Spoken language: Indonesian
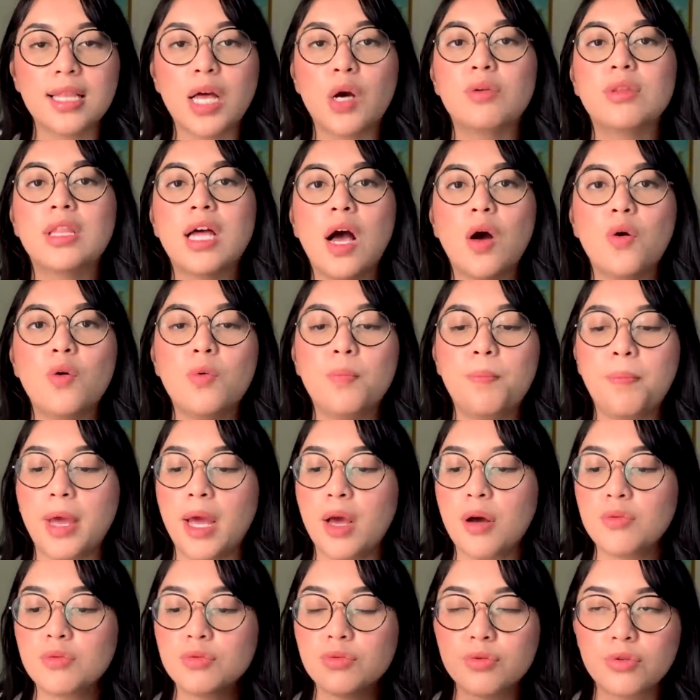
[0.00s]
tahu-tahu
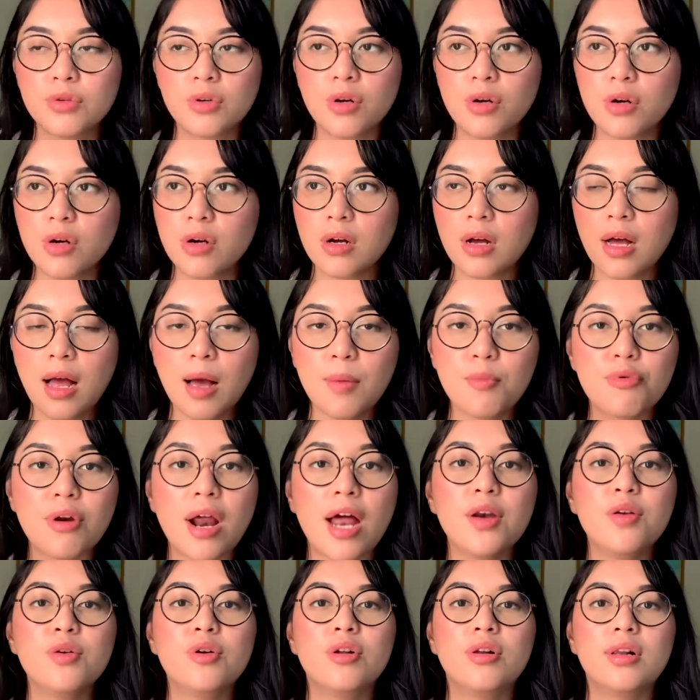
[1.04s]
PU lo
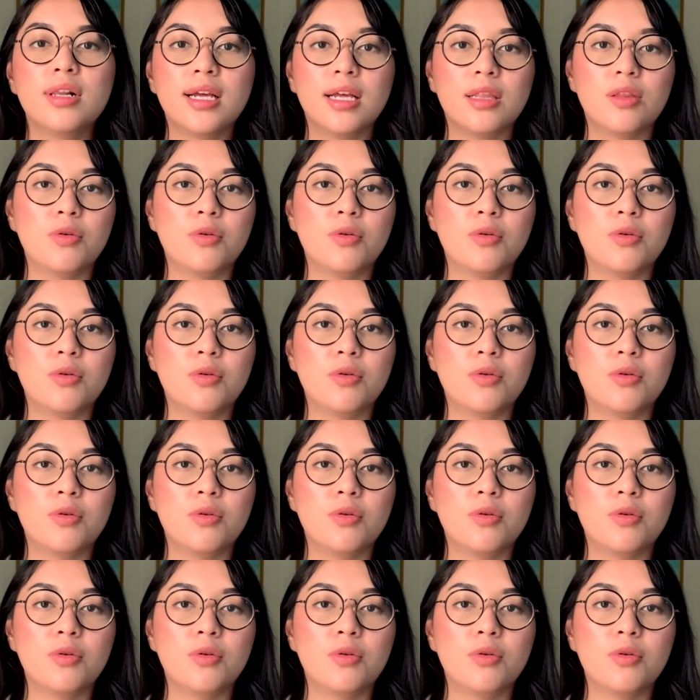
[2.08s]
amburadul